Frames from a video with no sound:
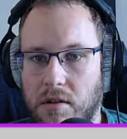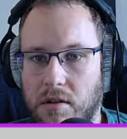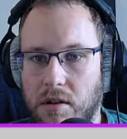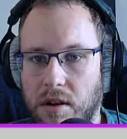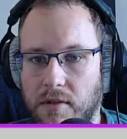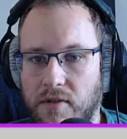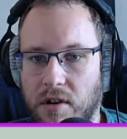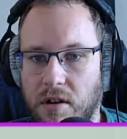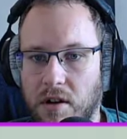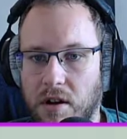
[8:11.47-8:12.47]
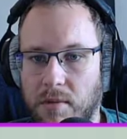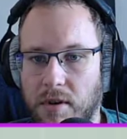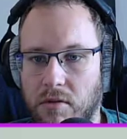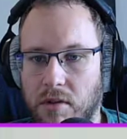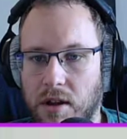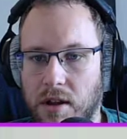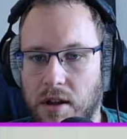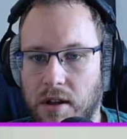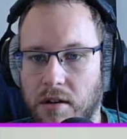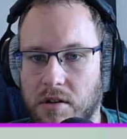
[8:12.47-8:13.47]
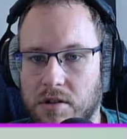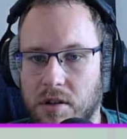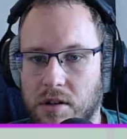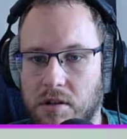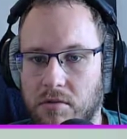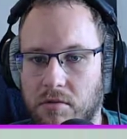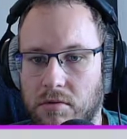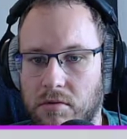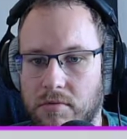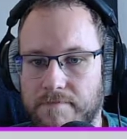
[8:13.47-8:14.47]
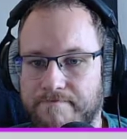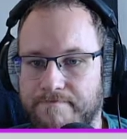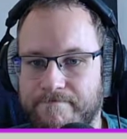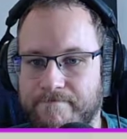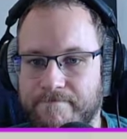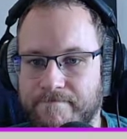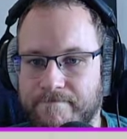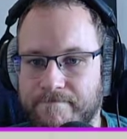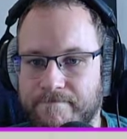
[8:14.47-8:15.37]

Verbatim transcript: Ne, VR-Airbag, okay, Lederausstattung. Mm -mm.